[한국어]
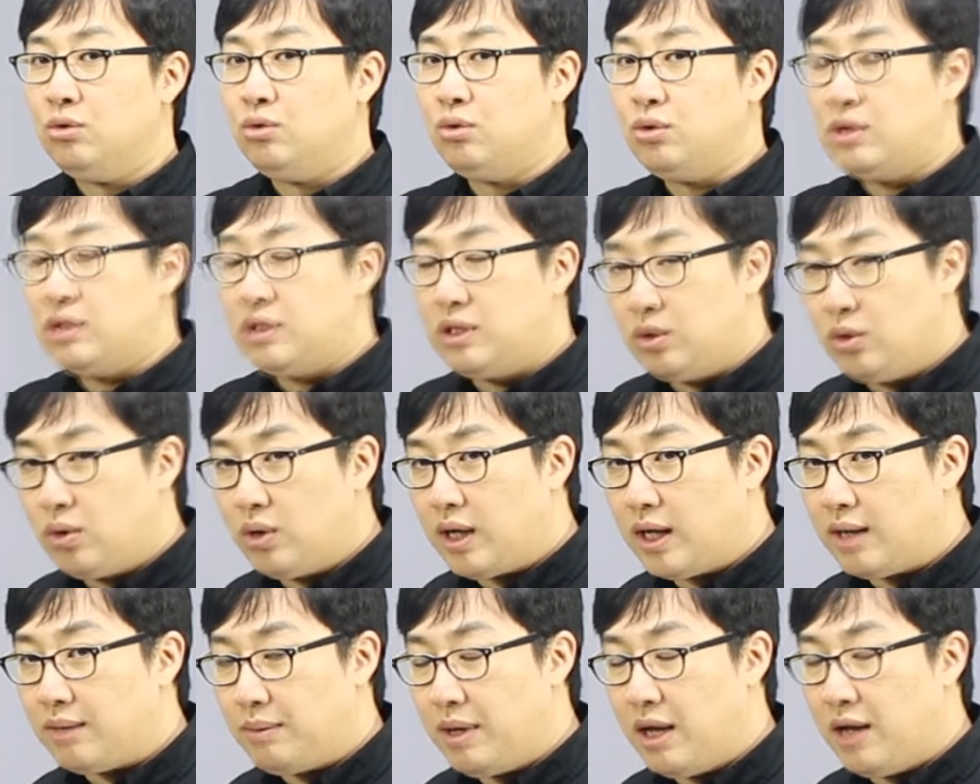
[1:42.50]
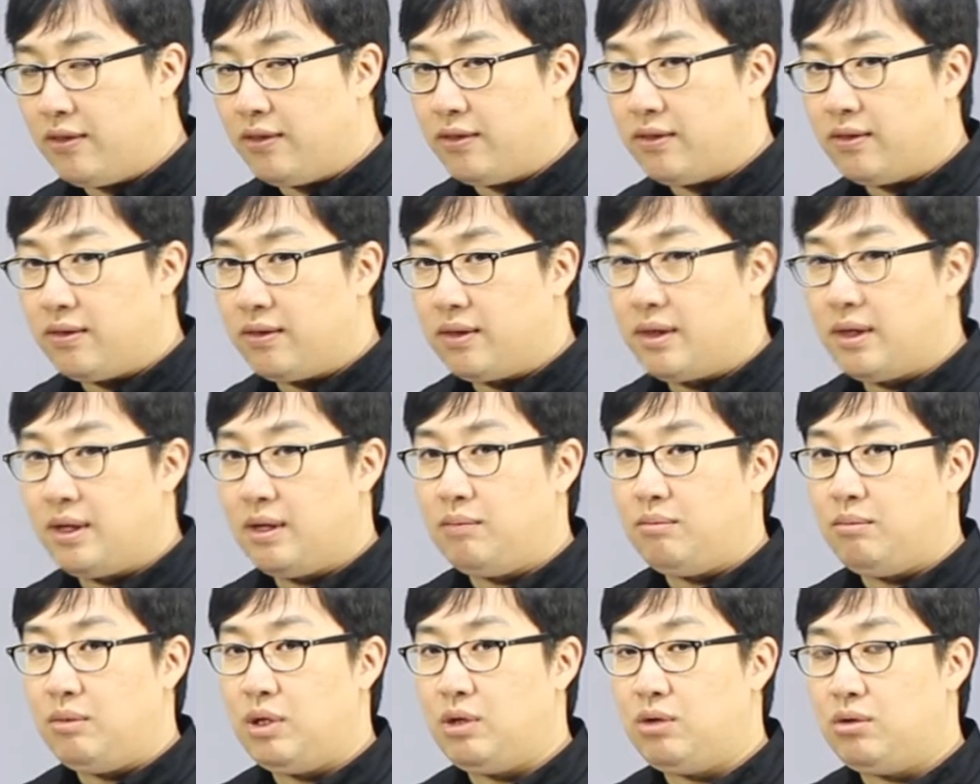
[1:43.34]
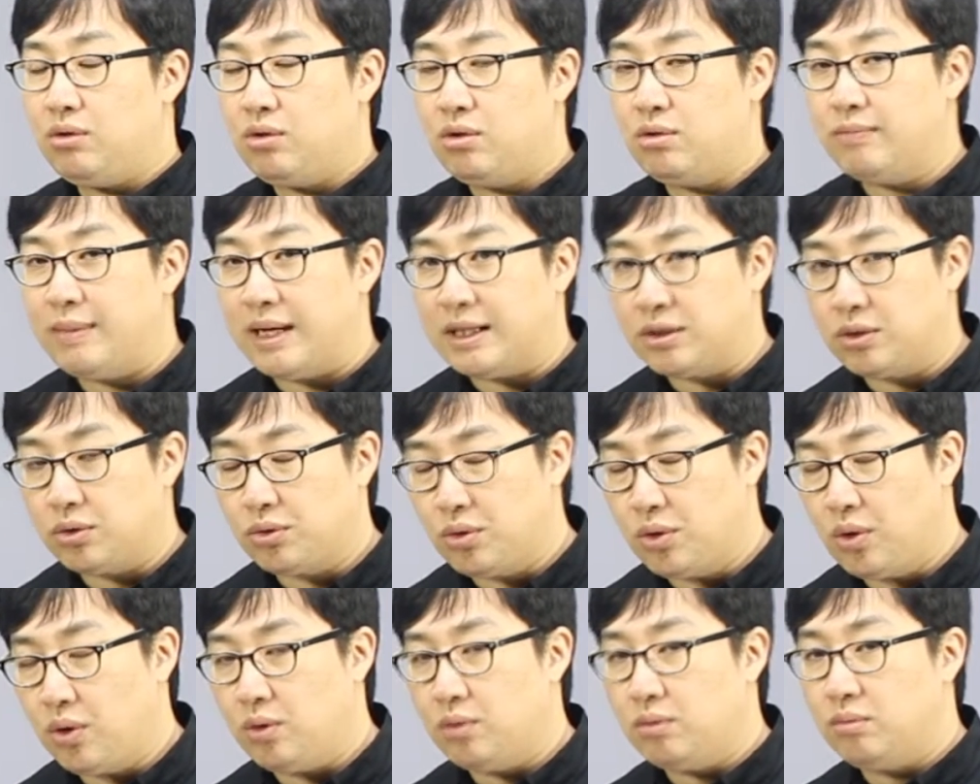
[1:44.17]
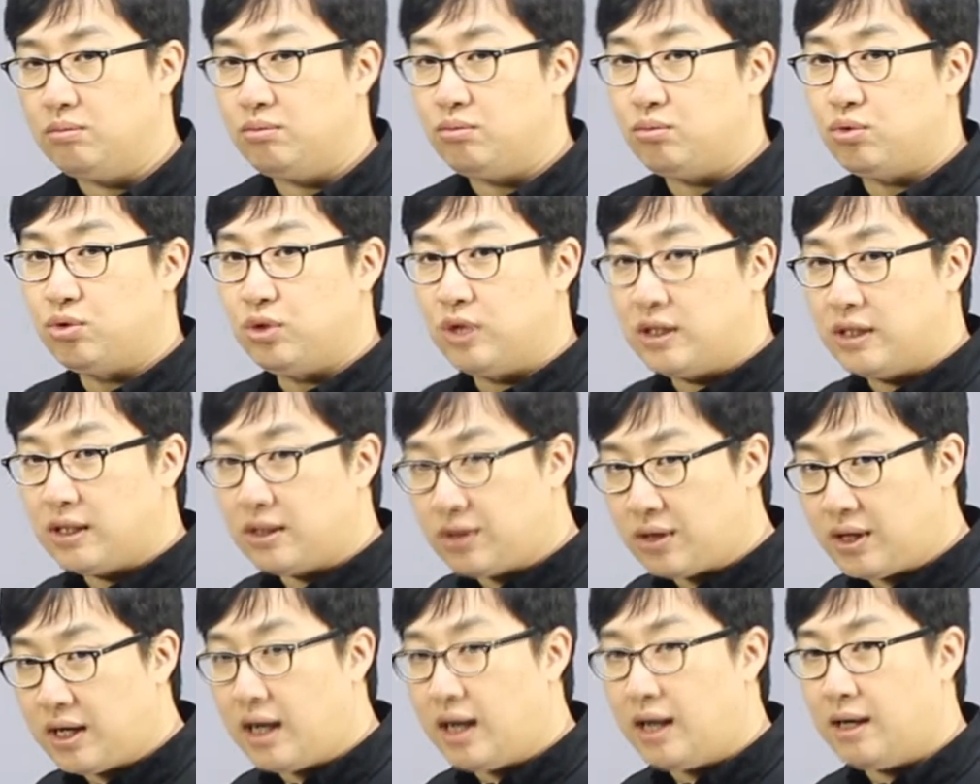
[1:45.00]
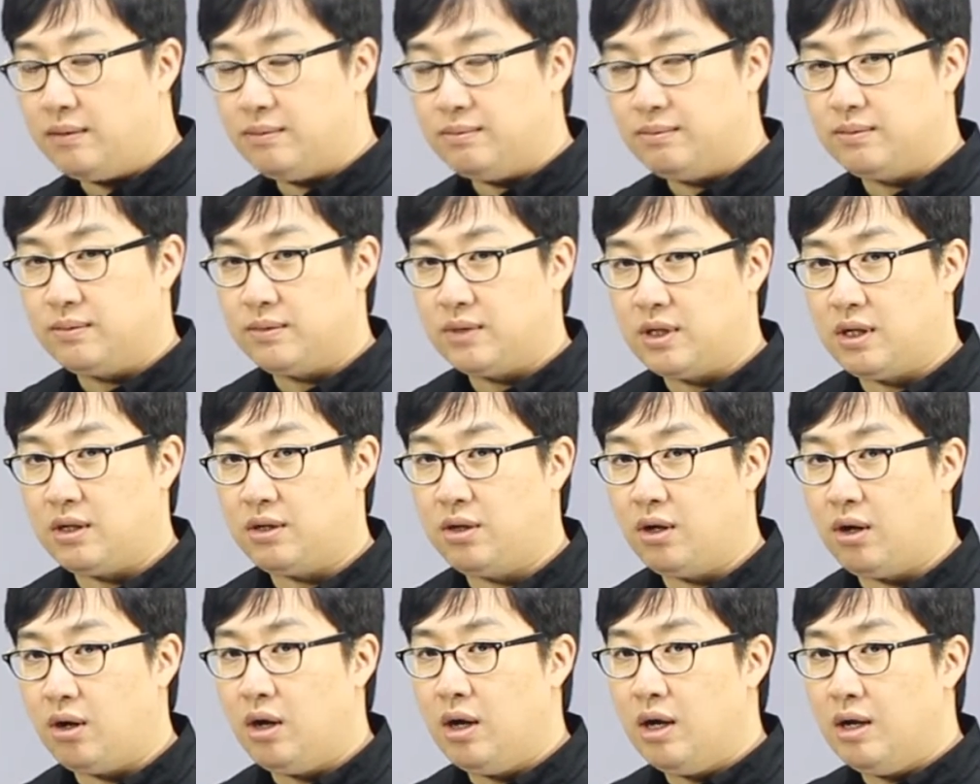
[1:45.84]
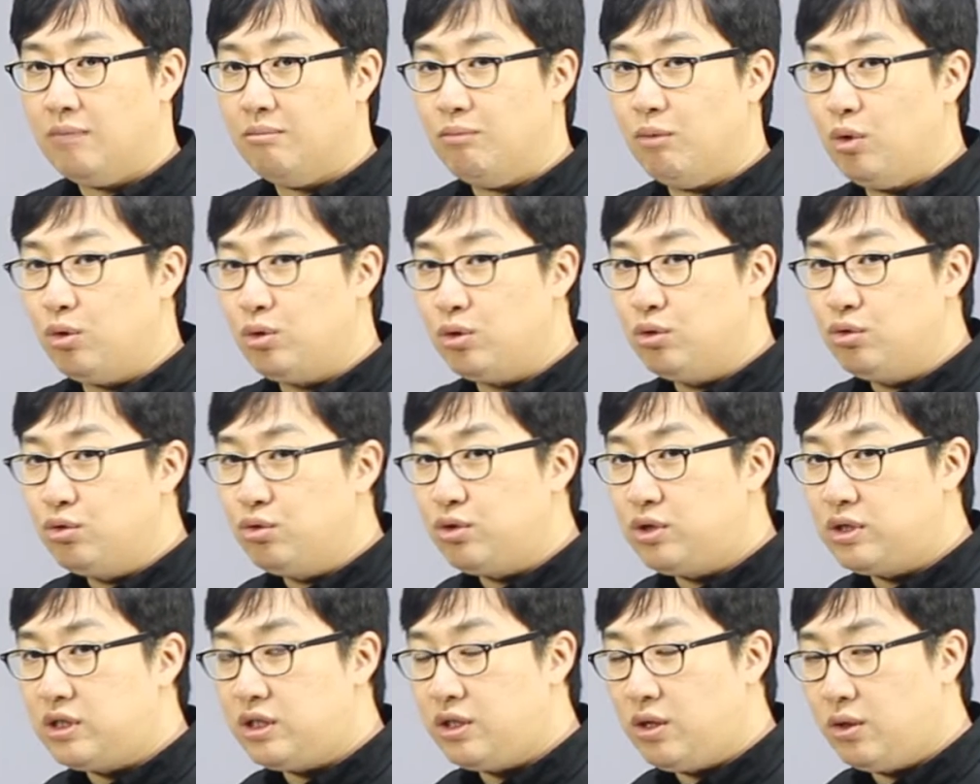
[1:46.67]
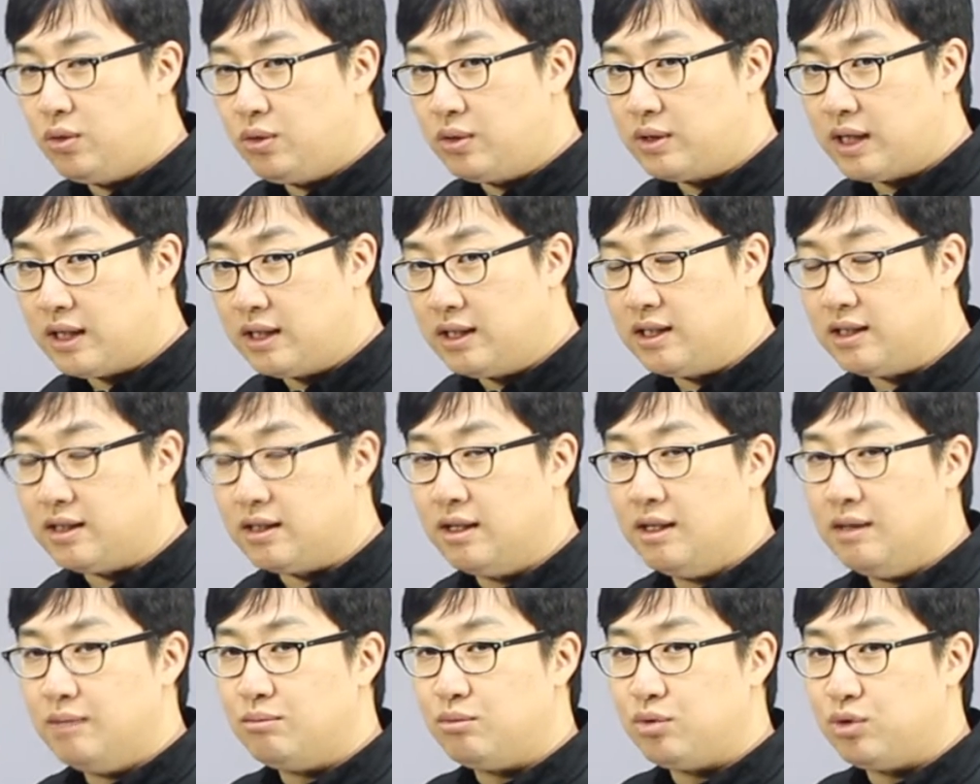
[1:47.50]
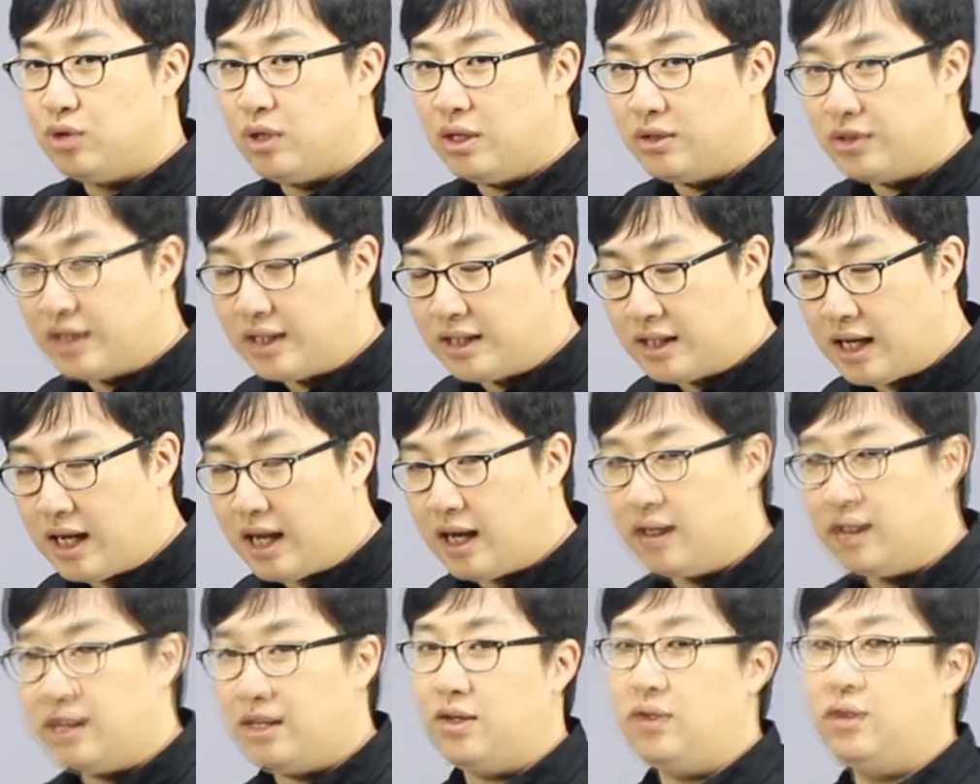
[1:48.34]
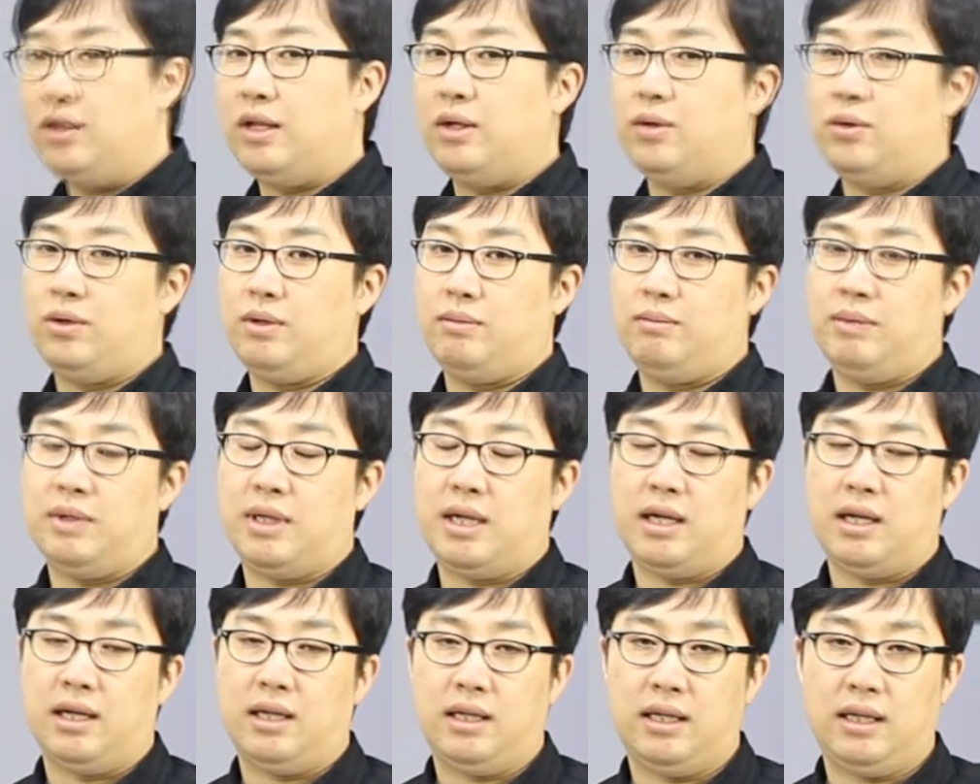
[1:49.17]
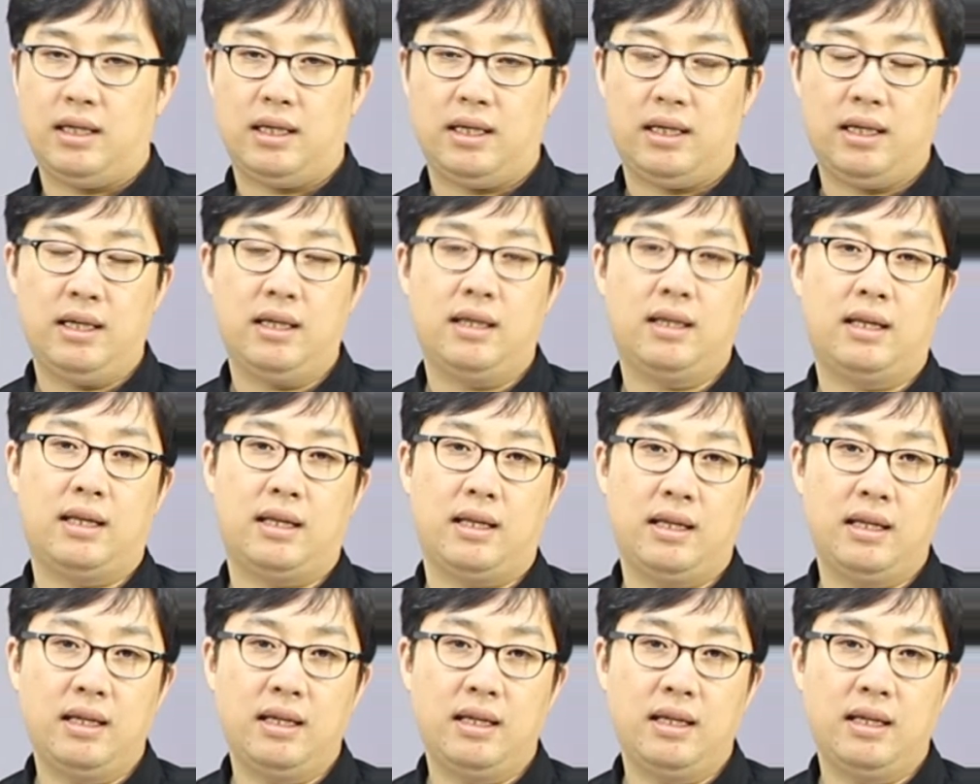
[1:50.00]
후치로 가면 미뚜스마저도 분화되더라 그래서 모든 후치 형용사는 분화된다 이런 내용입니다 이,